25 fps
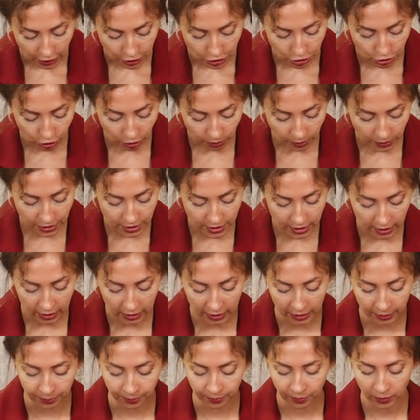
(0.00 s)
Что мы
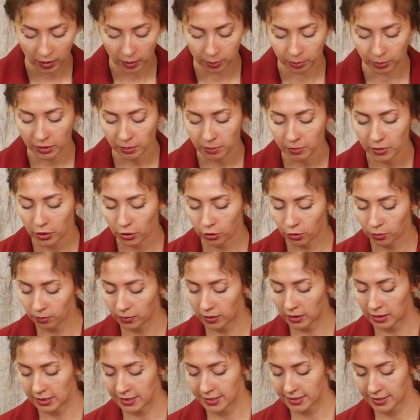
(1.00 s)
делаем? Мы берем
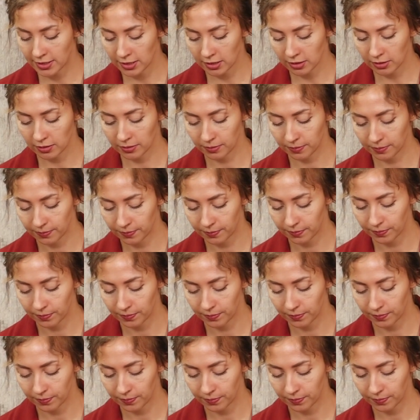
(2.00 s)
листик,